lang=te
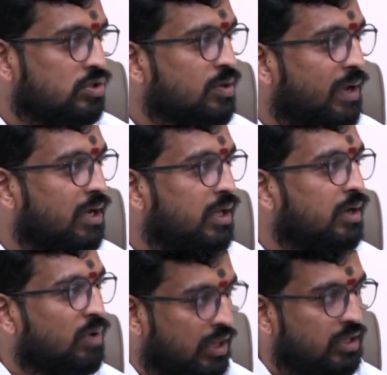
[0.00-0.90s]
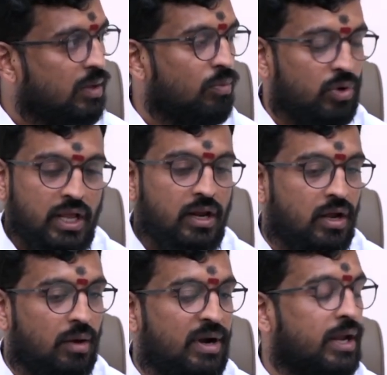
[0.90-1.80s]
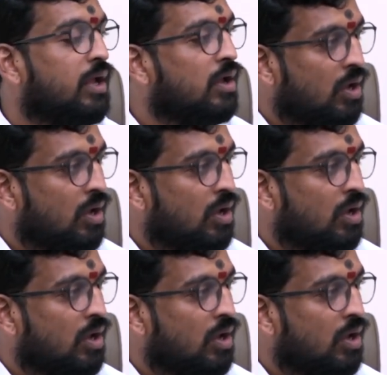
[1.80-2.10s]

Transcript: కోసమే కదా ఏదైతే మునిగిరు కాబట్టి